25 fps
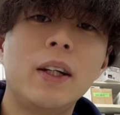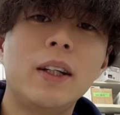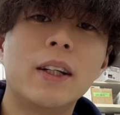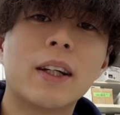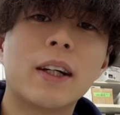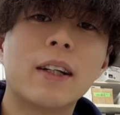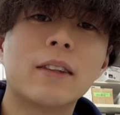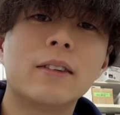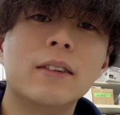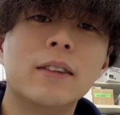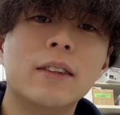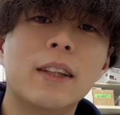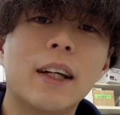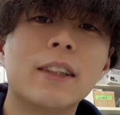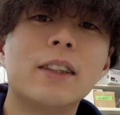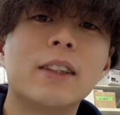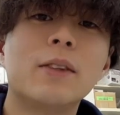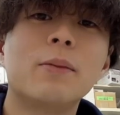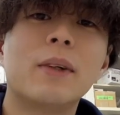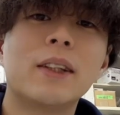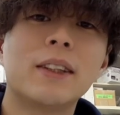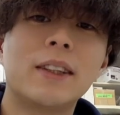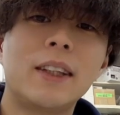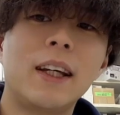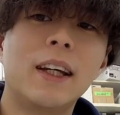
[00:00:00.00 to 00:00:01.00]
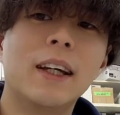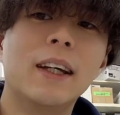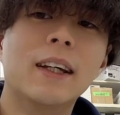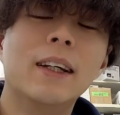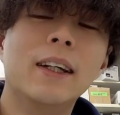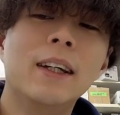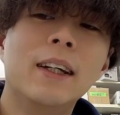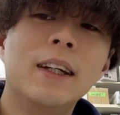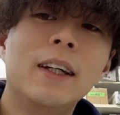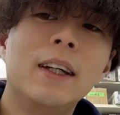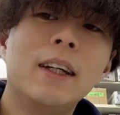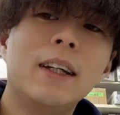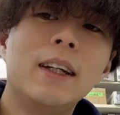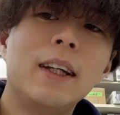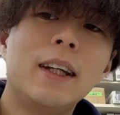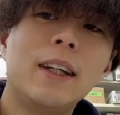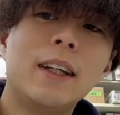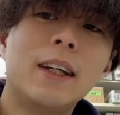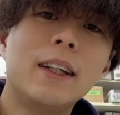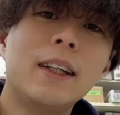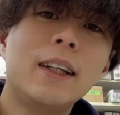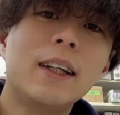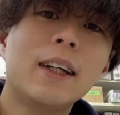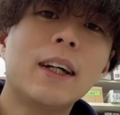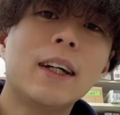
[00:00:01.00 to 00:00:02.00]
長く出しません。
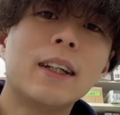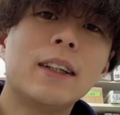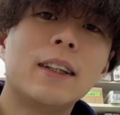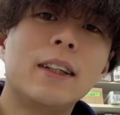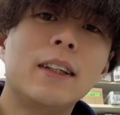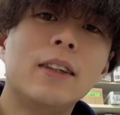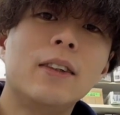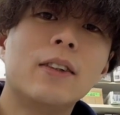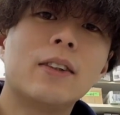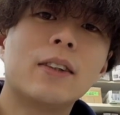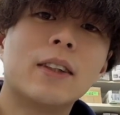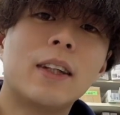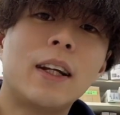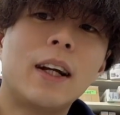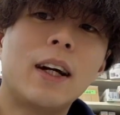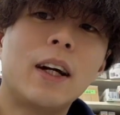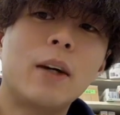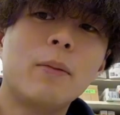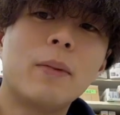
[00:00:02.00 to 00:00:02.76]
なんでかって言ったら、